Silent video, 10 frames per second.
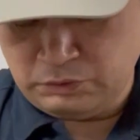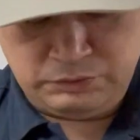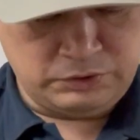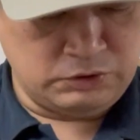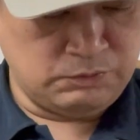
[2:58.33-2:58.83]
トっ
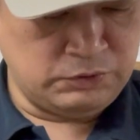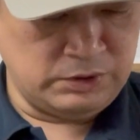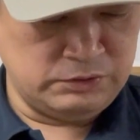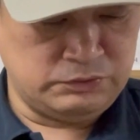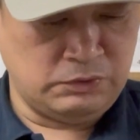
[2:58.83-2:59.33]
ていう
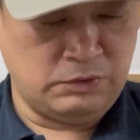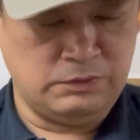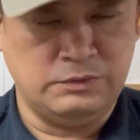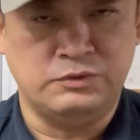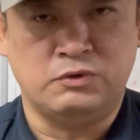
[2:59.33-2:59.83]
モデルと
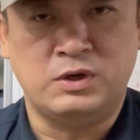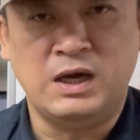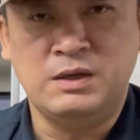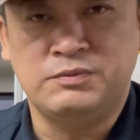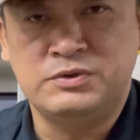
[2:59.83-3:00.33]

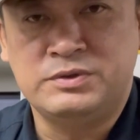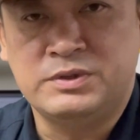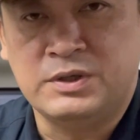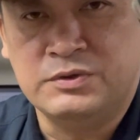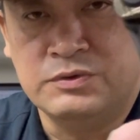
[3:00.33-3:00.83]
ドライブっ
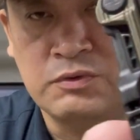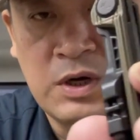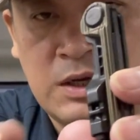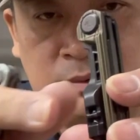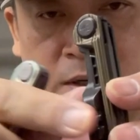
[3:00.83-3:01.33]
ていうドライ